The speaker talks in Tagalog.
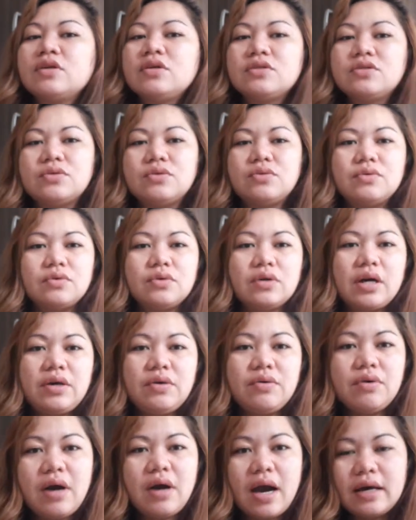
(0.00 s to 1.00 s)
So
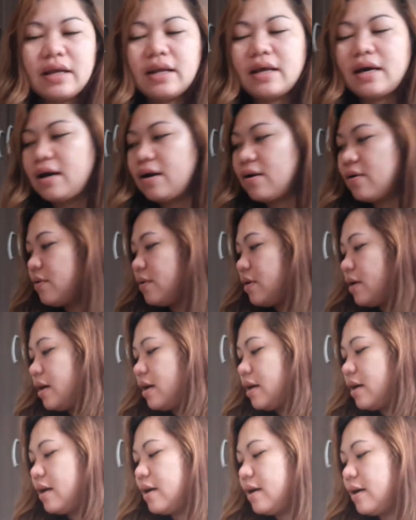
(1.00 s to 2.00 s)
ngayong araw,
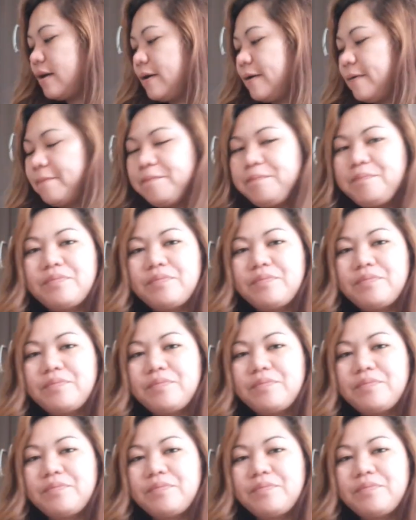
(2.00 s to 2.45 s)
uh,